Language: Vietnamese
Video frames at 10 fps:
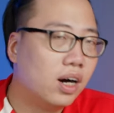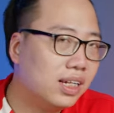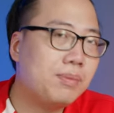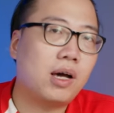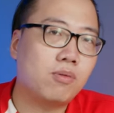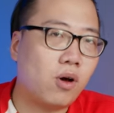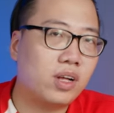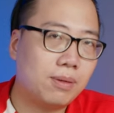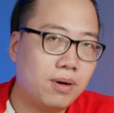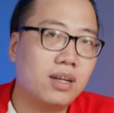hơn thì mình không nói
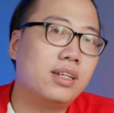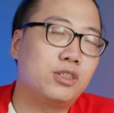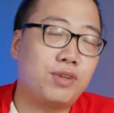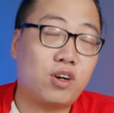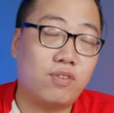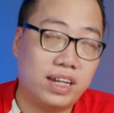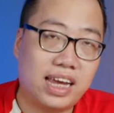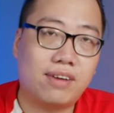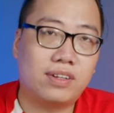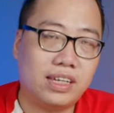thấp hơn thì chúng ta có vấn
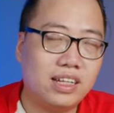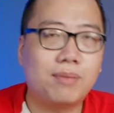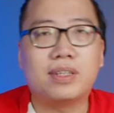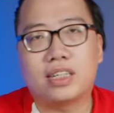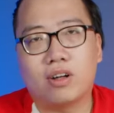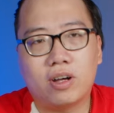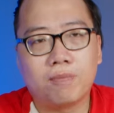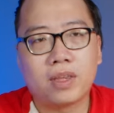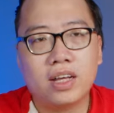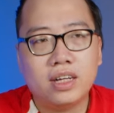đề và tí nữa mình sẽ nói
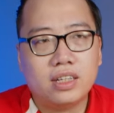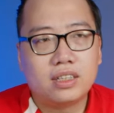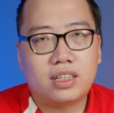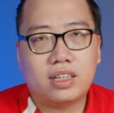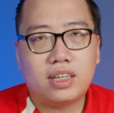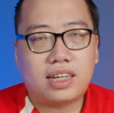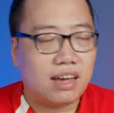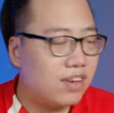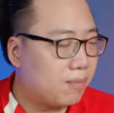thì cái